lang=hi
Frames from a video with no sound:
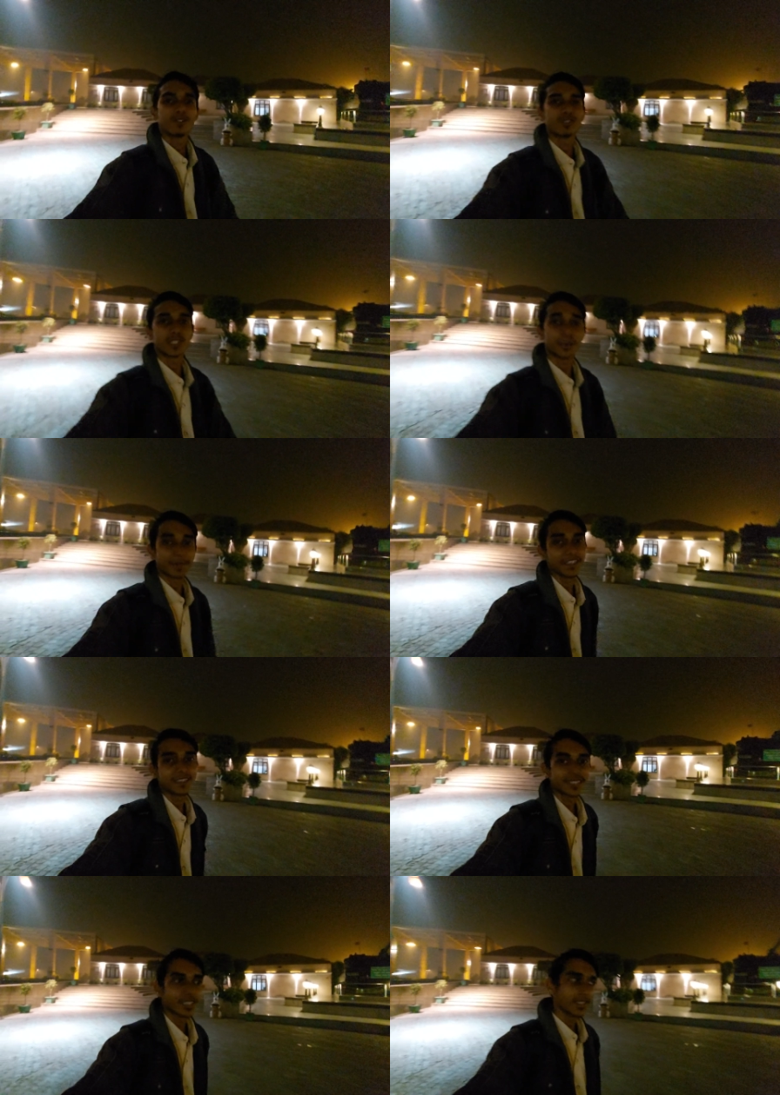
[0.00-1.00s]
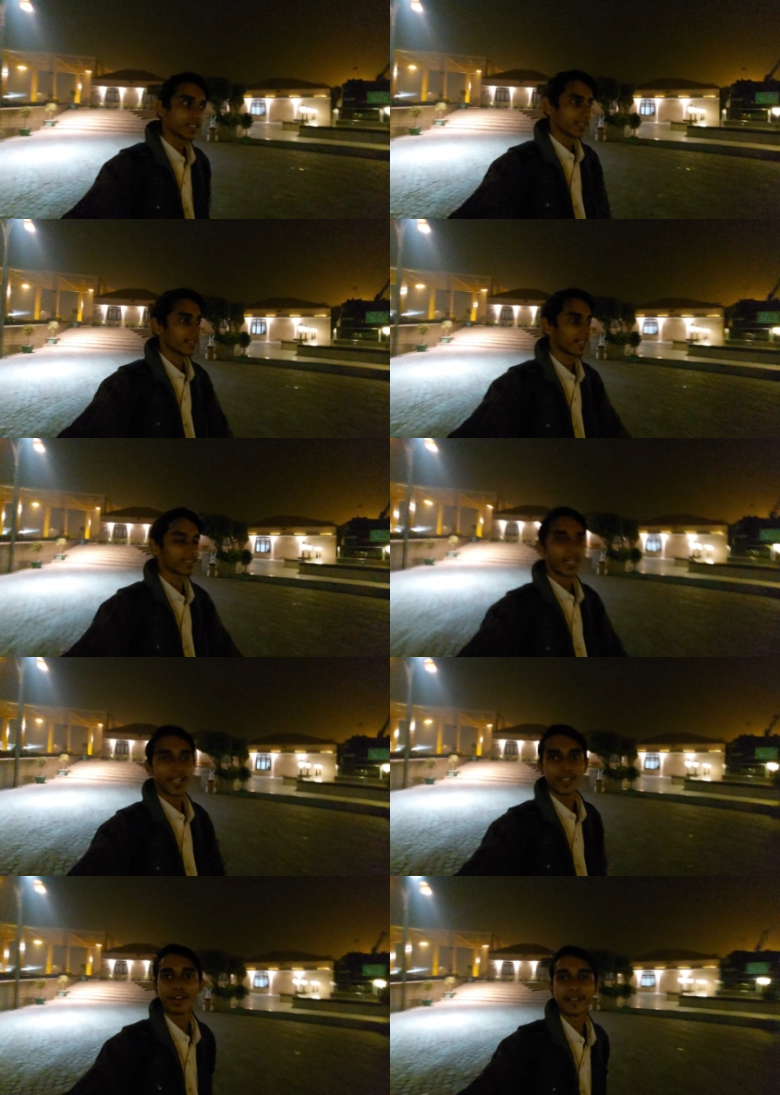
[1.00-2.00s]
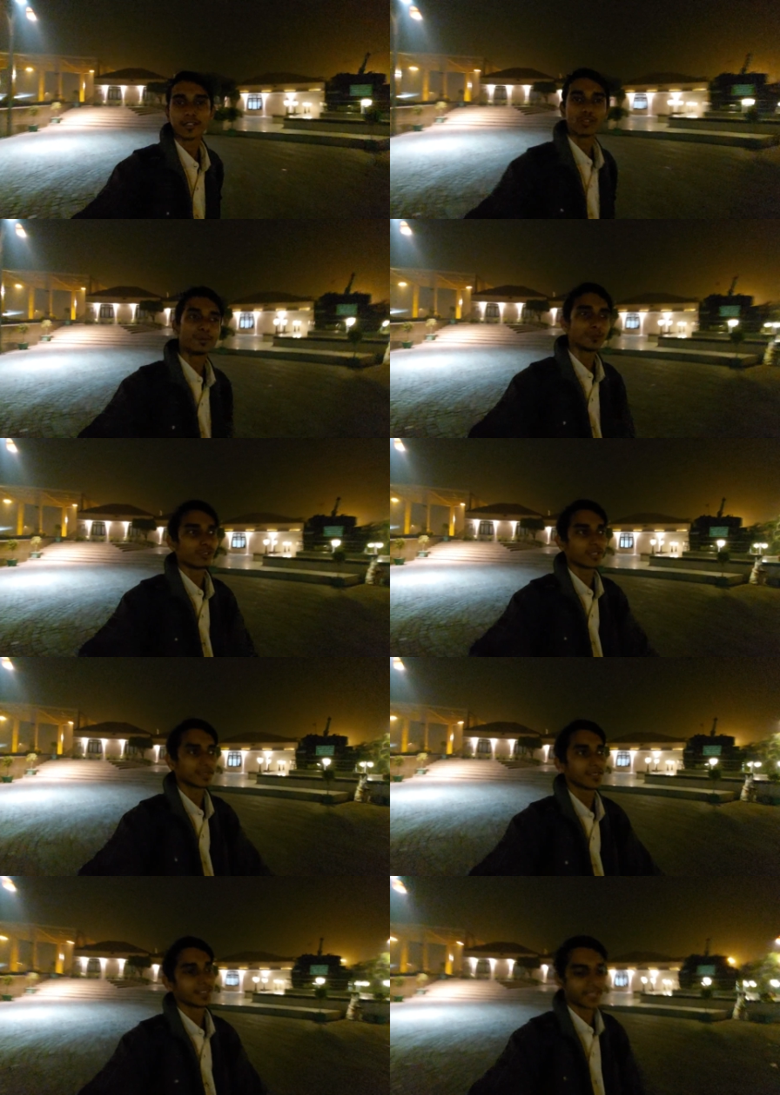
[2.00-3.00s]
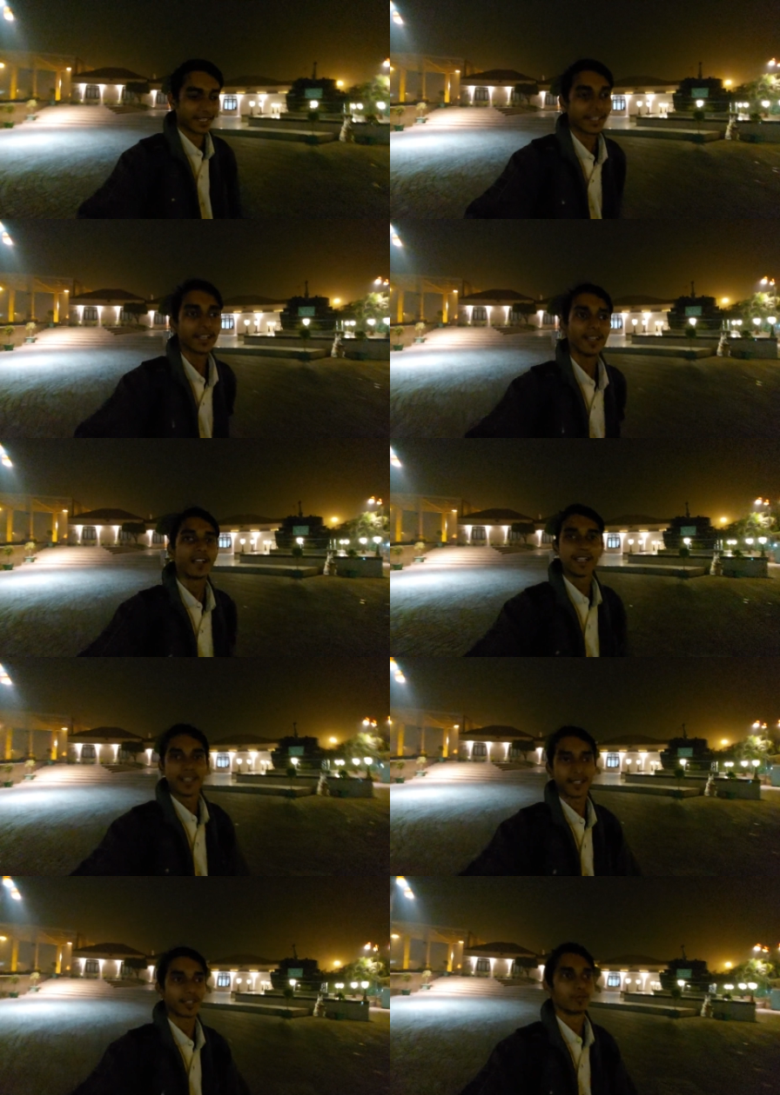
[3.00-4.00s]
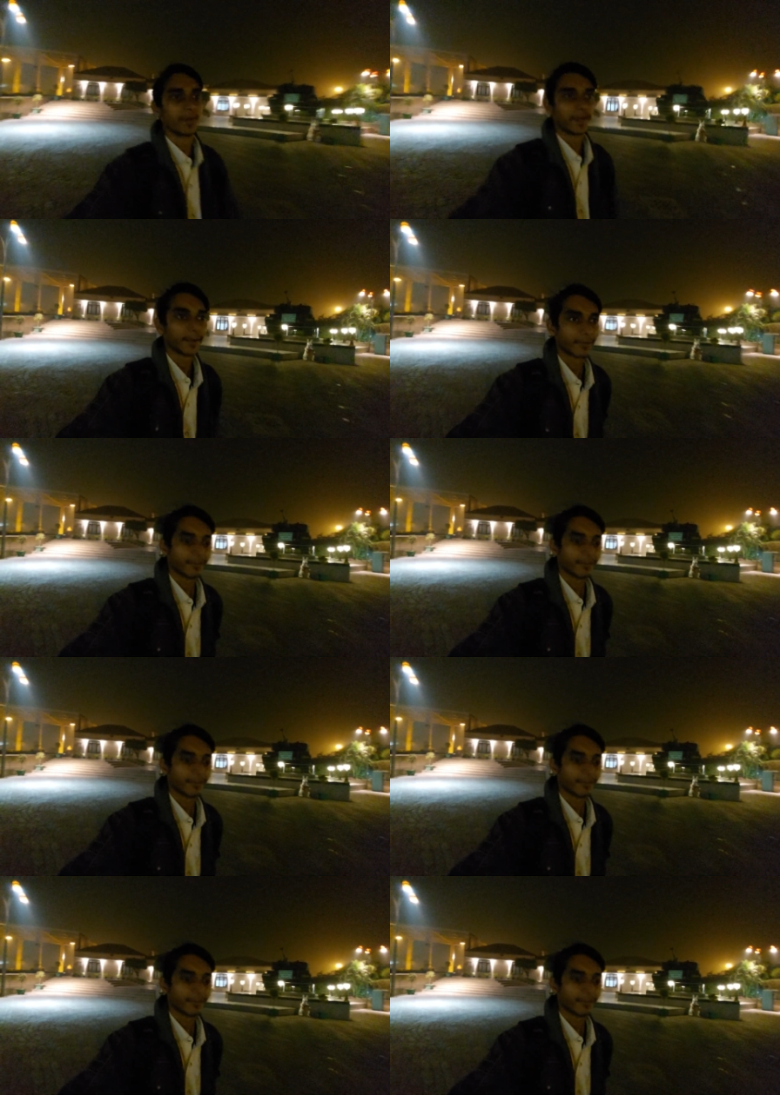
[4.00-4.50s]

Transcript: उत्तर प्रदेश की राजधानी और एक खूबसूरत से शहर लखनऊ में